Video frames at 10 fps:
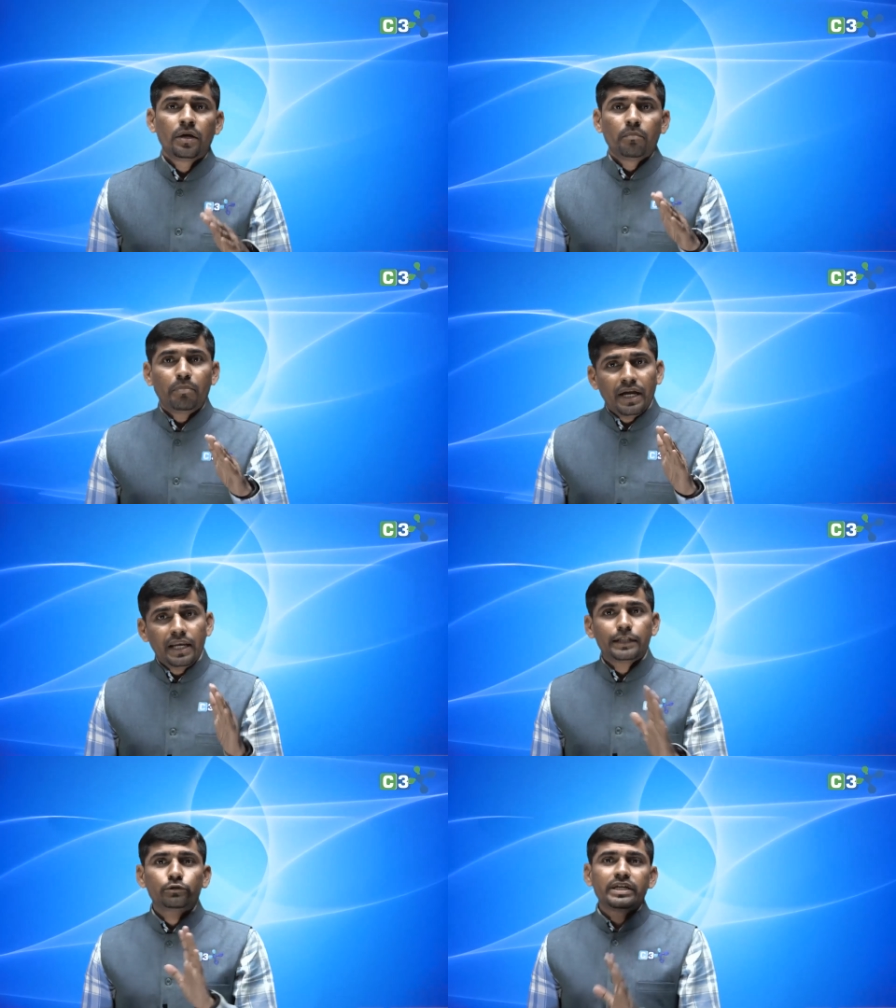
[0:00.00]

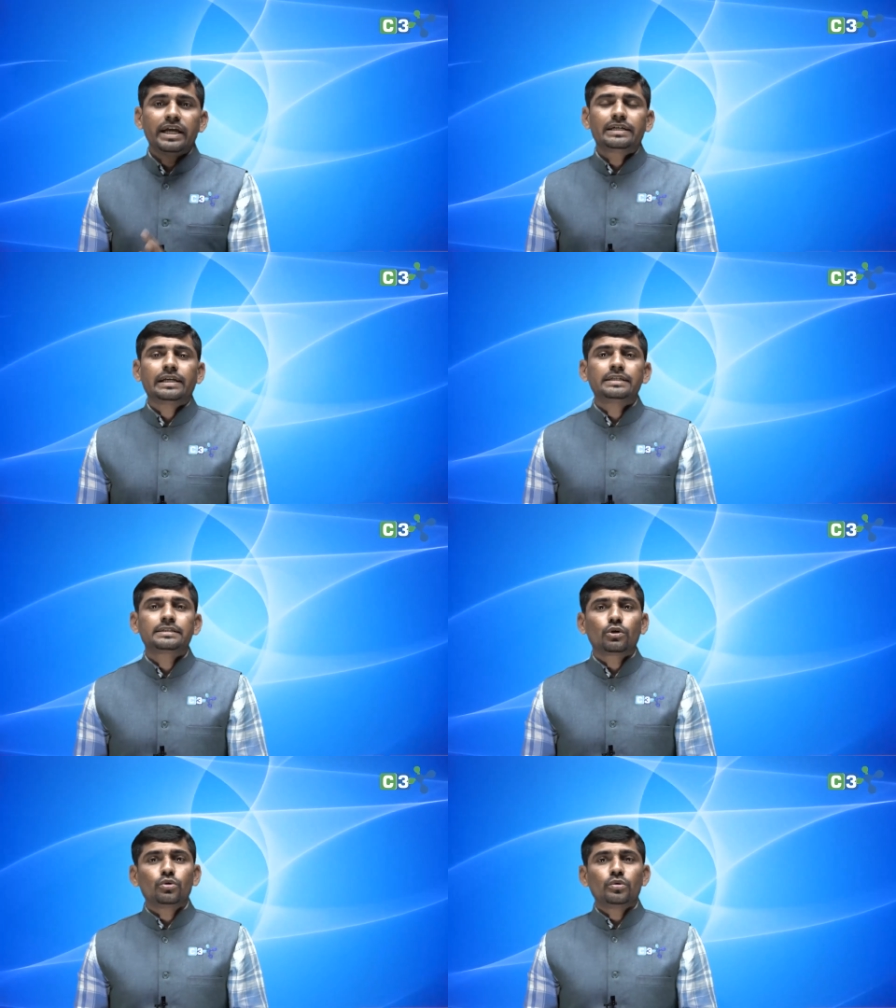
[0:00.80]
पहले तो ये एनालाइज
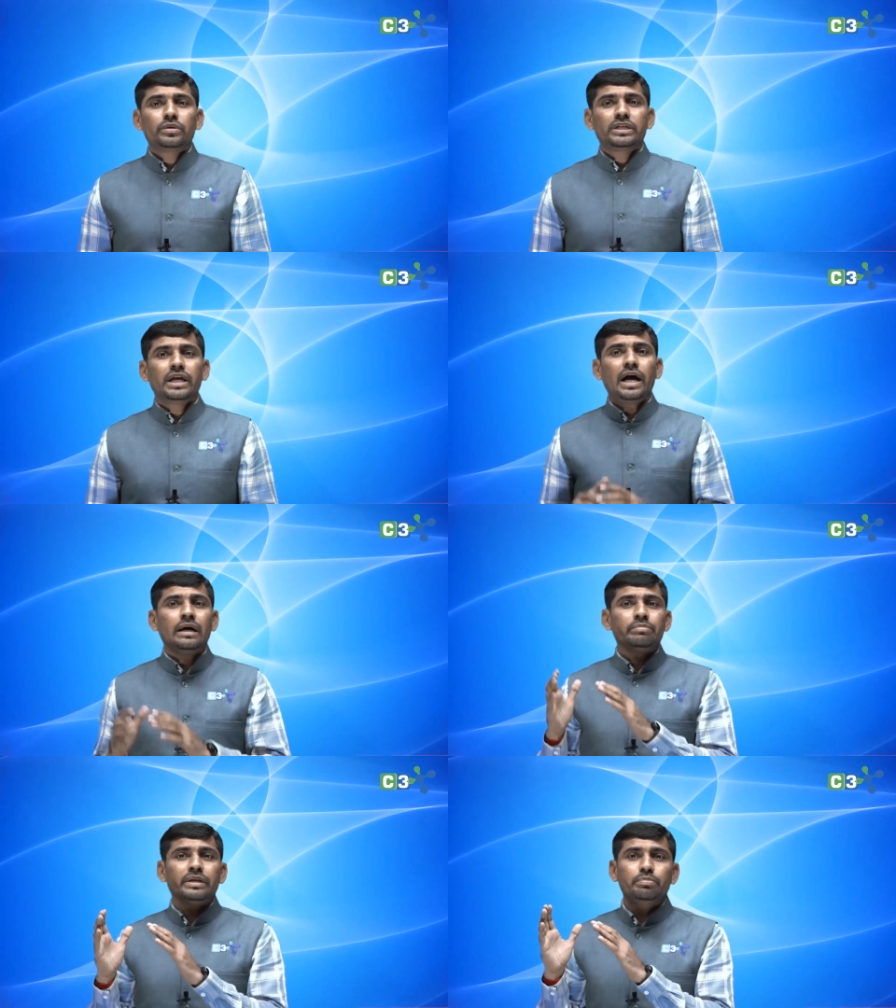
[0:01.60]
करो कि
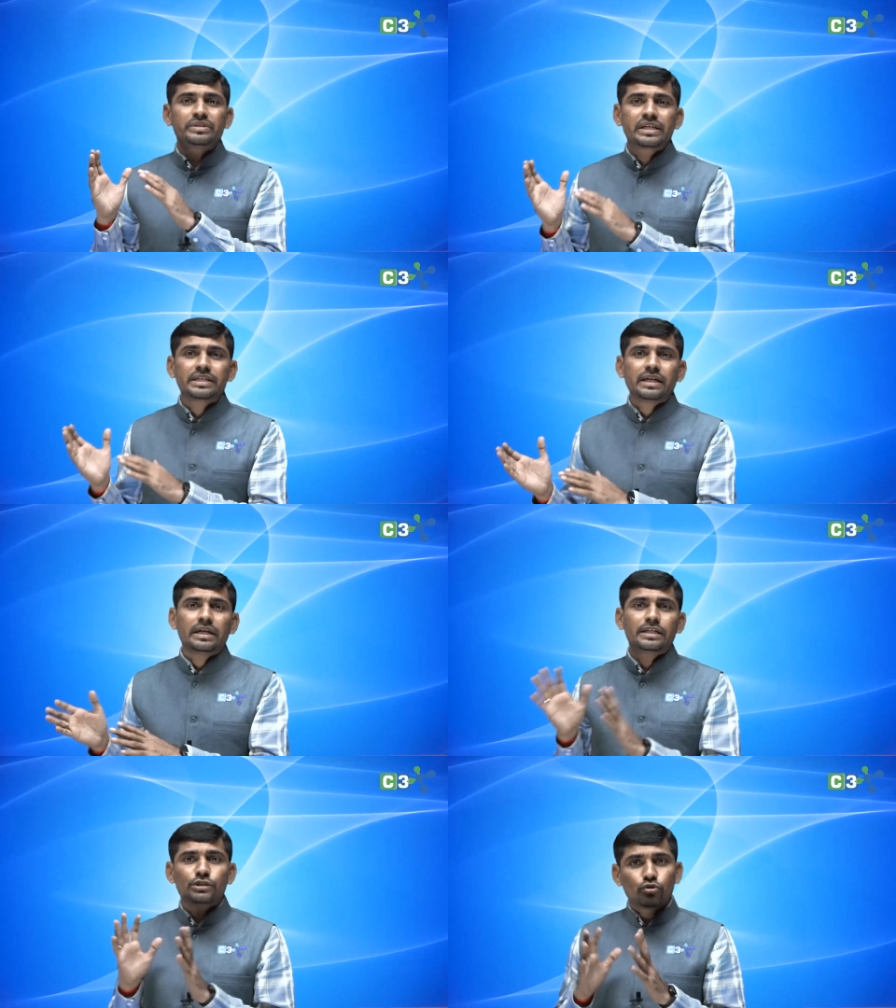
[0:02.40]
आपके पिछले साल
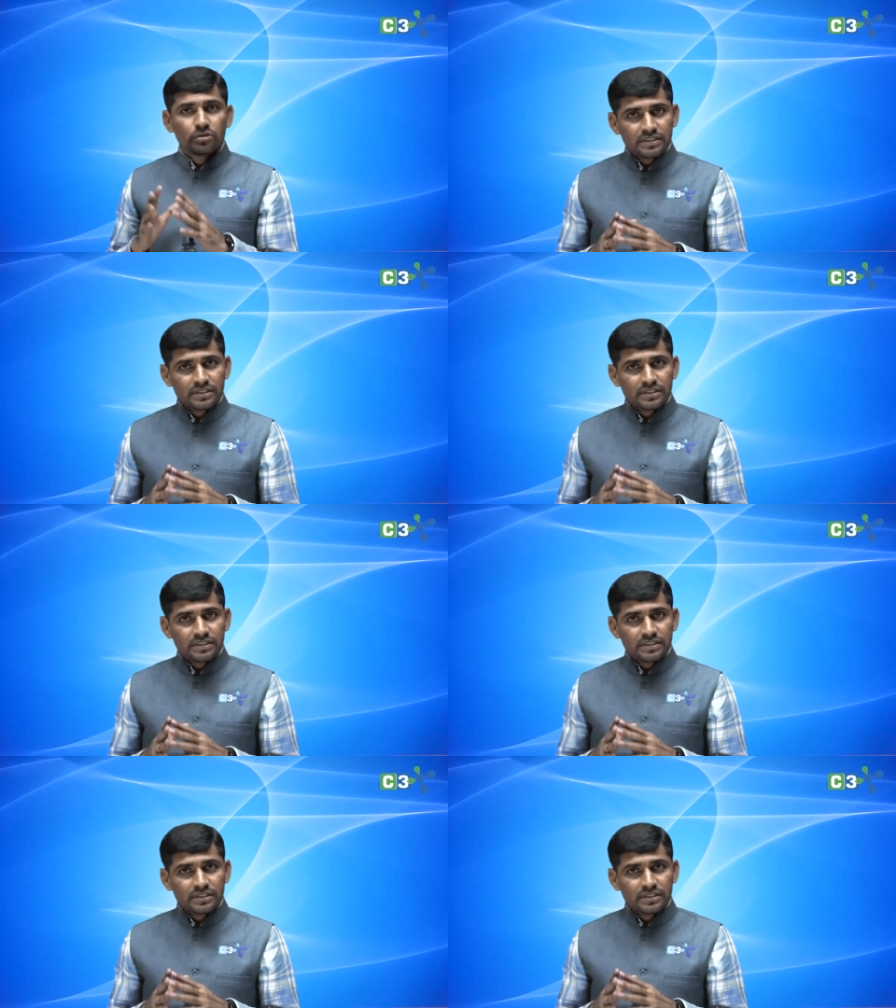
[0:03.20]
के स्कोर्स